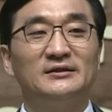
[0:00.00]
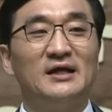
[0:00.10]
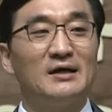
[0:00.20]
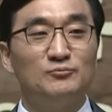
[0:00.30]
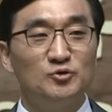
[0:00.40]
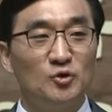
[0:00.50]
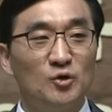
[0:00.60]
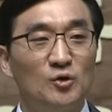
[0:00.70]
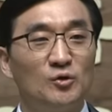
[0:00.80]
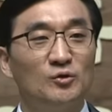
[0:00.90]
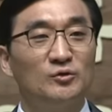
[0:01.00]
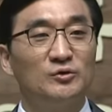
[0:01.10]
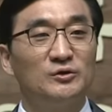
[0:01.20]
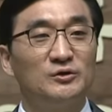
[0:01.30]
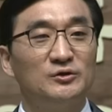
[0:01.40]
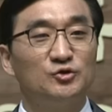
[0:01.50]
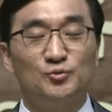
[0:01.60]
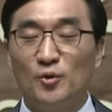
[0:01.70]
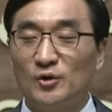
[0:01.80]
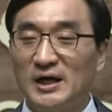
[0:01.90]
아무도
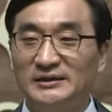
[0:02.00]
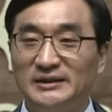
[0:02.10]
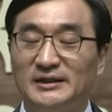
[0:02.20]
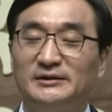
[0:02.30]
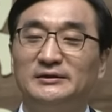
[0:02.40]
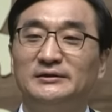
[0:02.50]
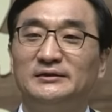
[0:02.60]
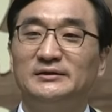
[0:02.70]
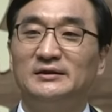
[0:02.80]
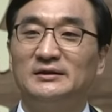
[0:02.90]
주목하지 않는